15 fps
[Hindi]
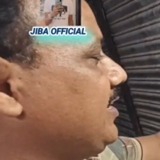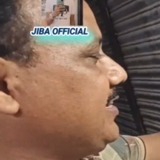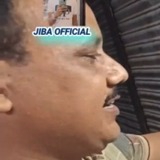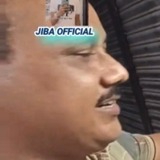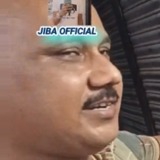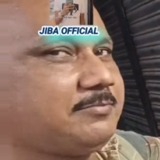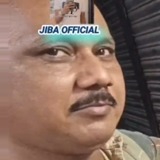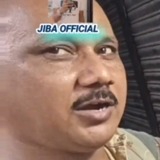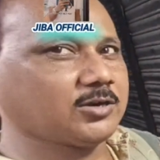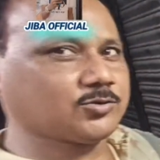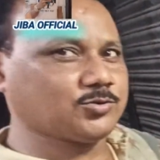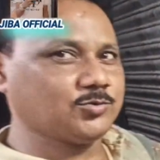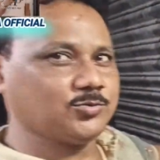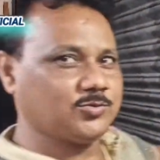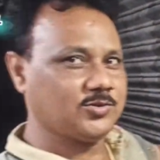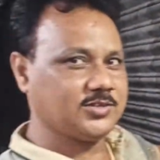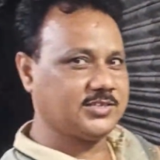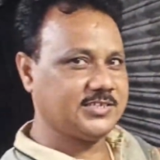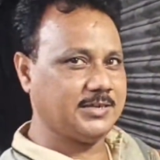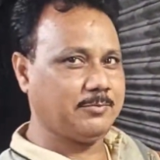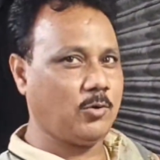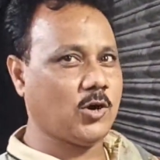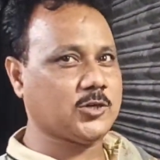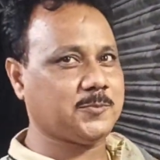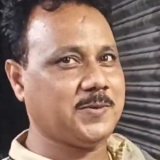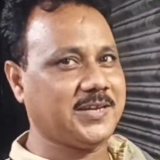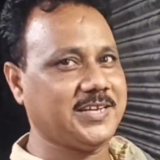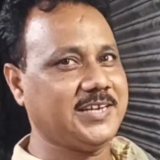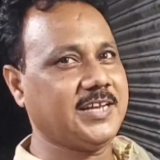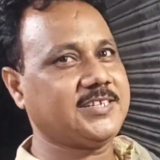टू हंड्रेड डी मार्क टू ये बॉक्स
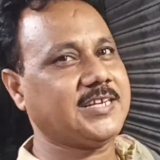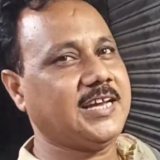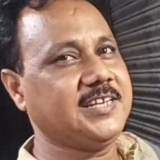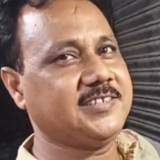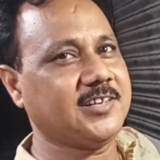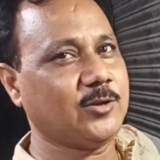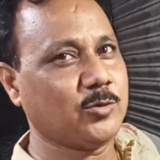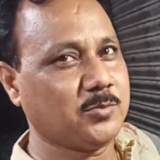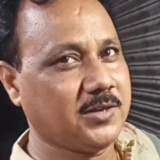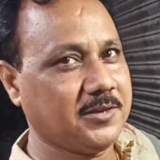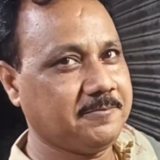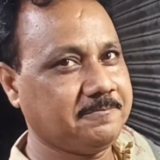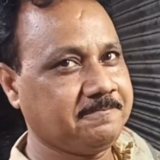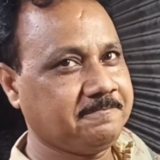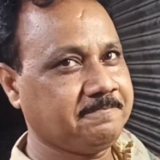पैकिंग है चालीस हजार रूपया